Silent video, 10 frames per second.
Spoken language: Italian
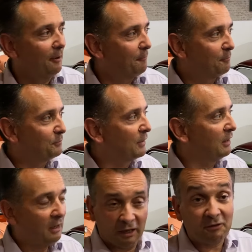In
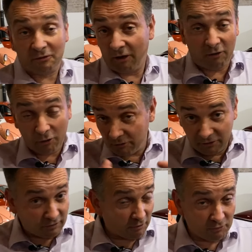fondo è una storia
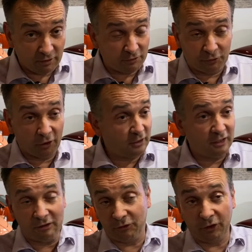divertente.
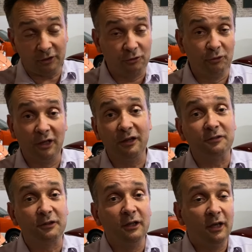L'abbiamo
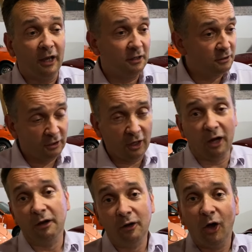restaurata come la
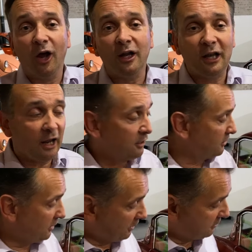vedete ora ed
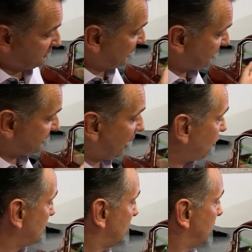è
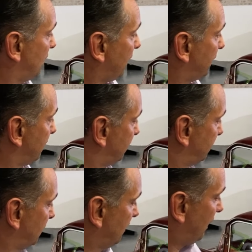esattamente come era una
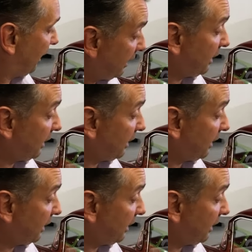volta.